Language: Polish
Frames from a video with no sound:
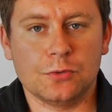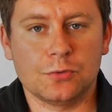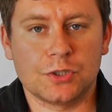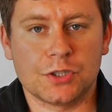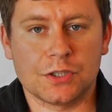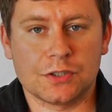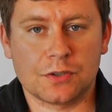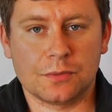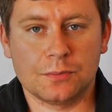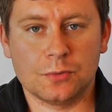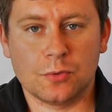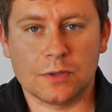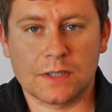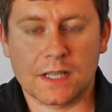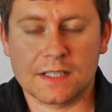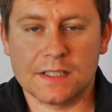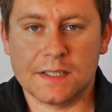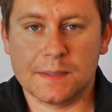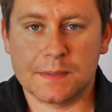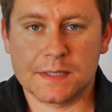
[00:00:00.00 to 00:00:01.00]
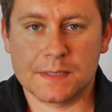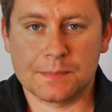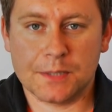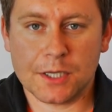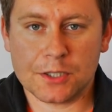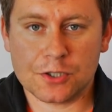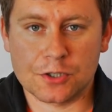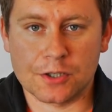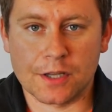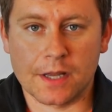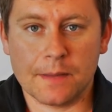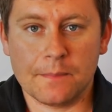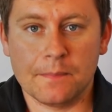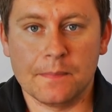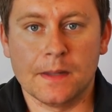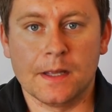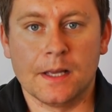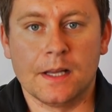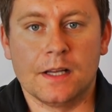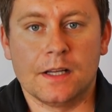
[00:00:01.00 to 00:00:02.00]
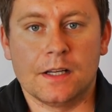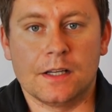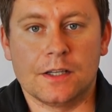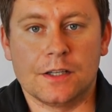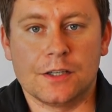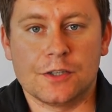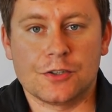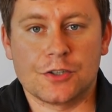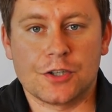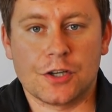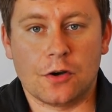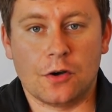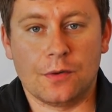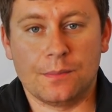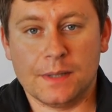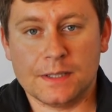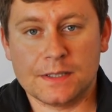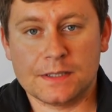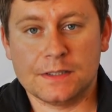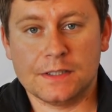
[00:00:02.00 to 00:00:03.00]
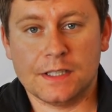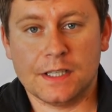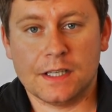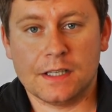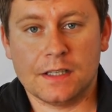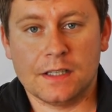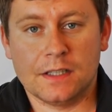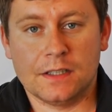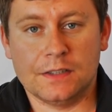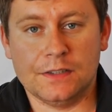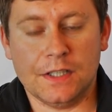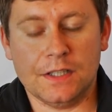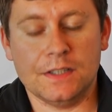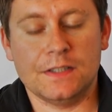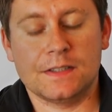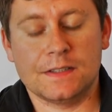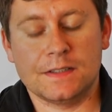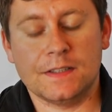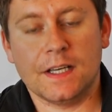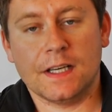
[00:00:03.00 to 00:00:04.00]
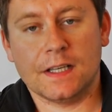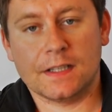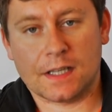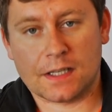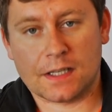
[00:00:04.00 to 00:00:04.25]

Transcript: już się zrobiło tak niebezpieczne, E, że obecnie nie istnieje